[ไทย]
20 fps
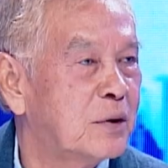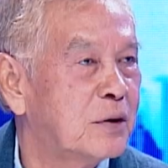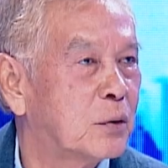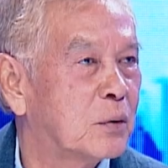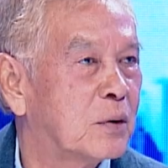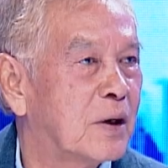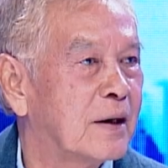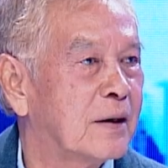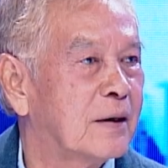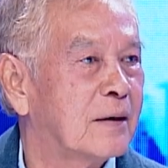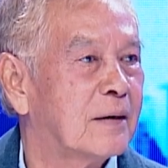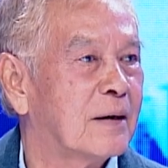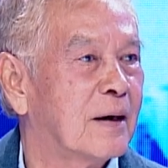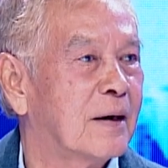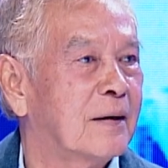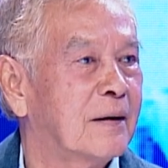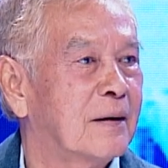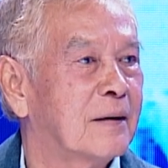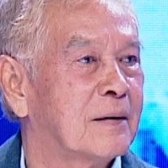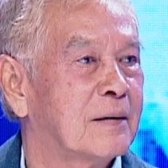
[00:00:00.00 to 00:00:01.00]
วิตอยู่ในใน
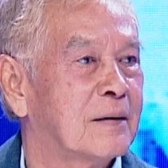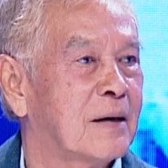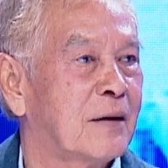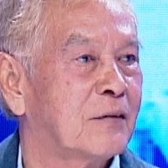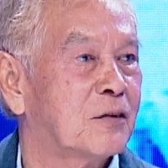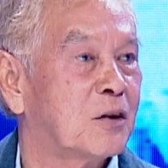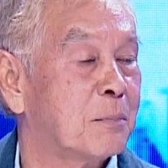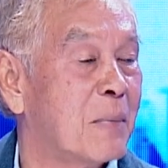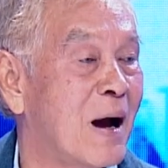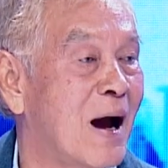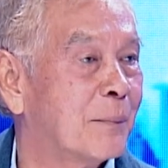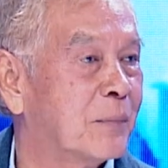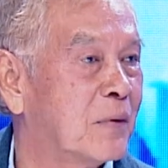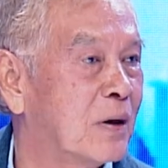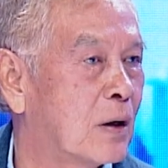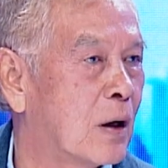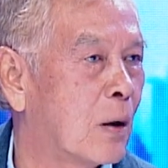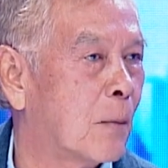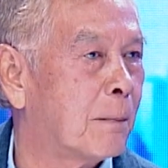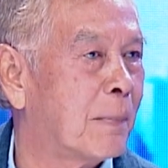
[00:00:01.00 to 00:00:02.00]
ในสภาพที่
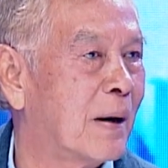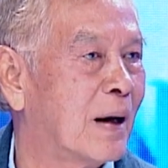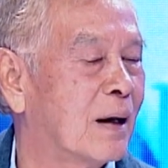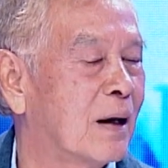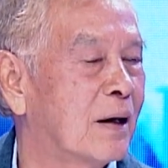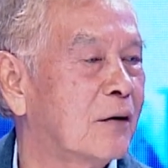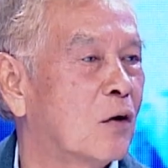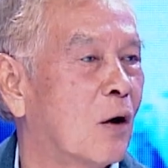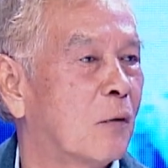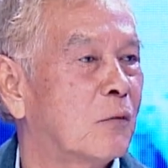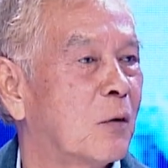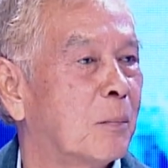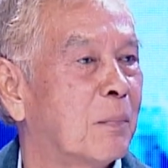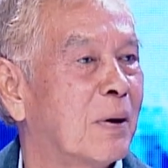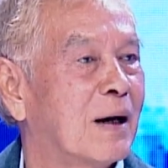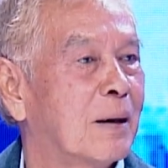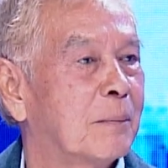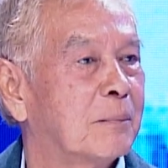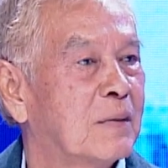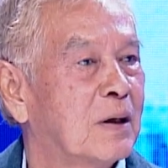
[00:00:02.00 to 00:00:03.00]
เราเป็นและยอมส
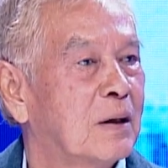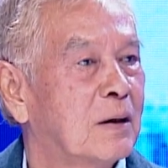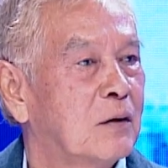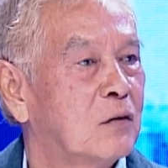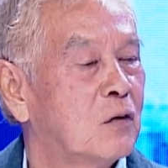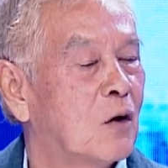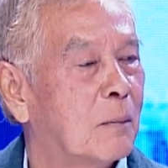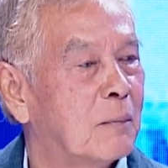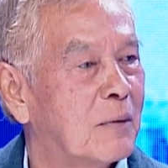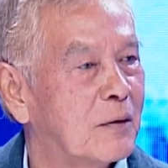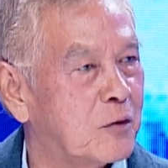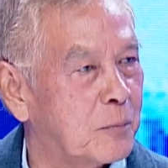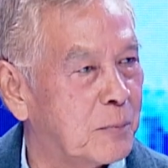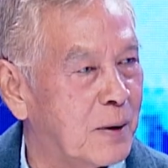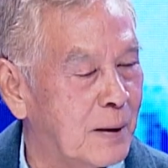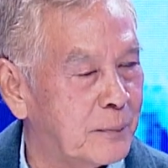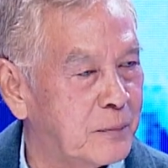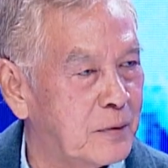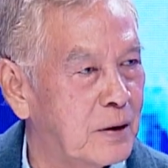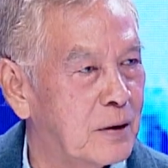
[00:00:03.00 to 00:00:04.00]
ภาพ ยอมรับส
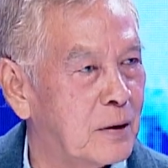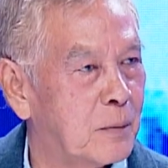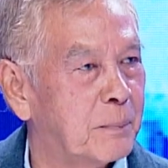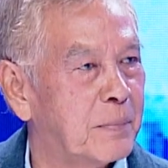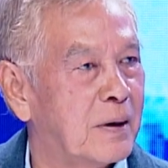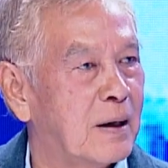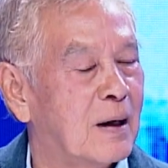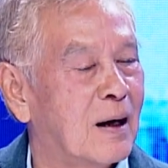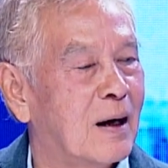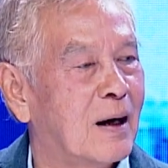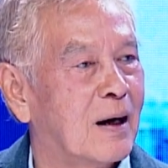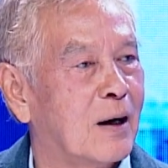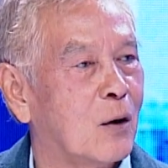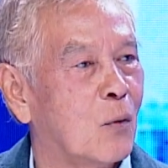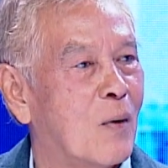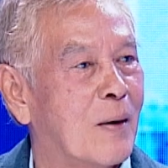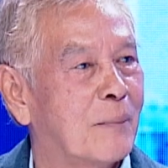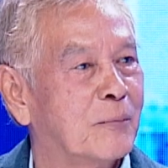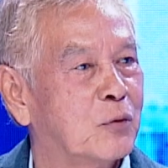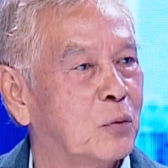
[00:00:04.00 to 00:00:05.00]
ภาพที่เราเป็นและหา
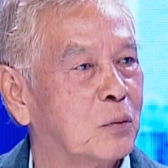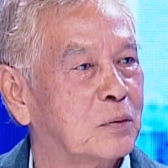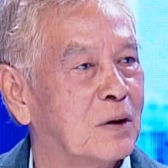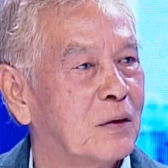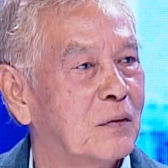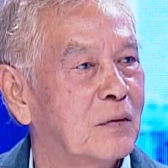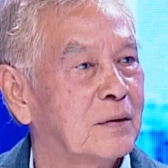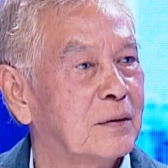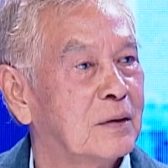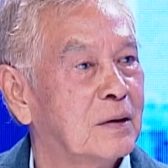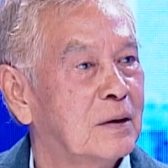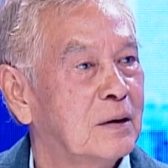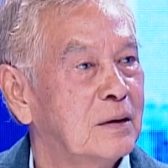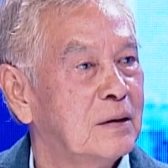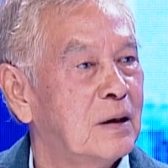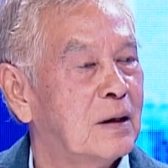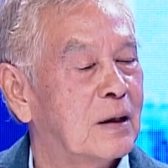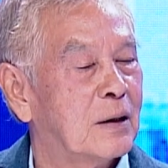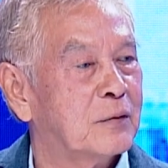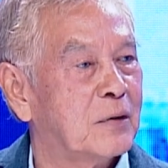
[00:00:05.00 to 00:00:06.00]
ความสุขเท่า
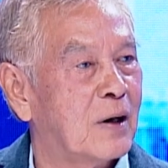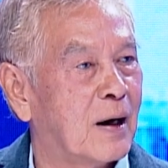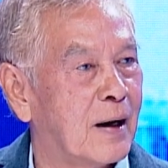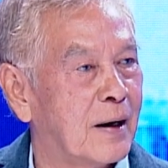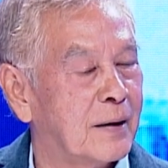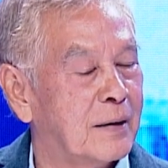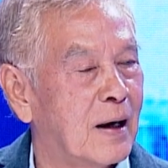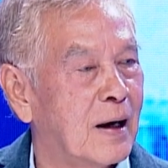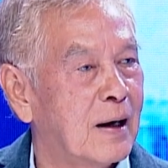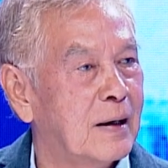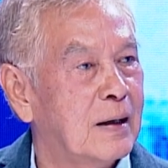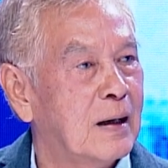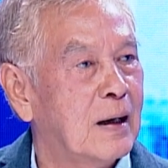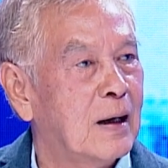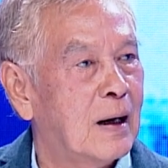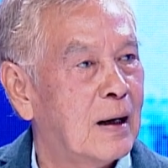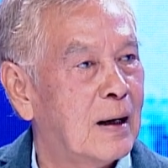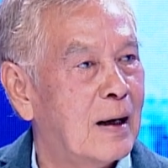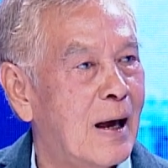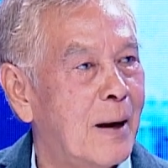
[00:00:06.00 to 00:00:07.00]
ที่เราจะหาได้
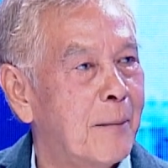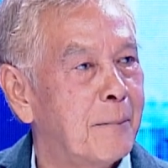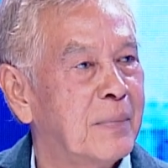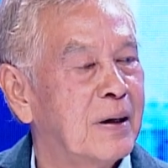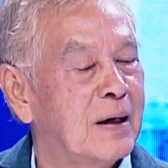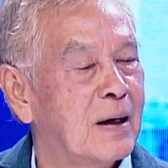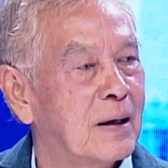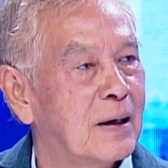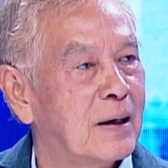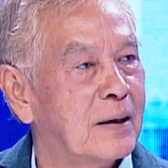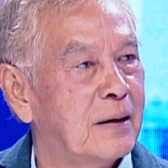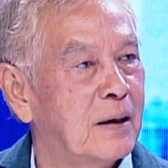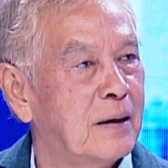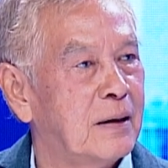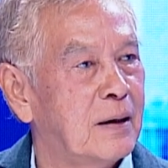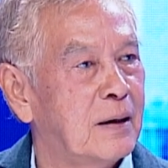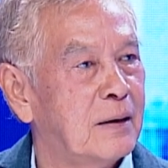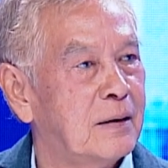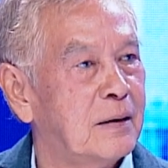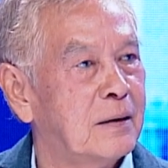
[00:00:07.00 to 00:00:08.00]
และมีอะไร
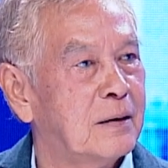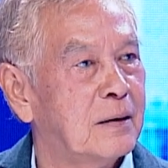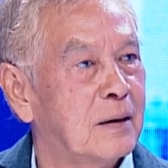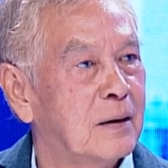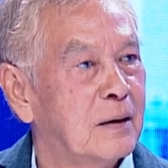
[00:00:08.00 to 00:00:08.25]
ดี ๆ ที่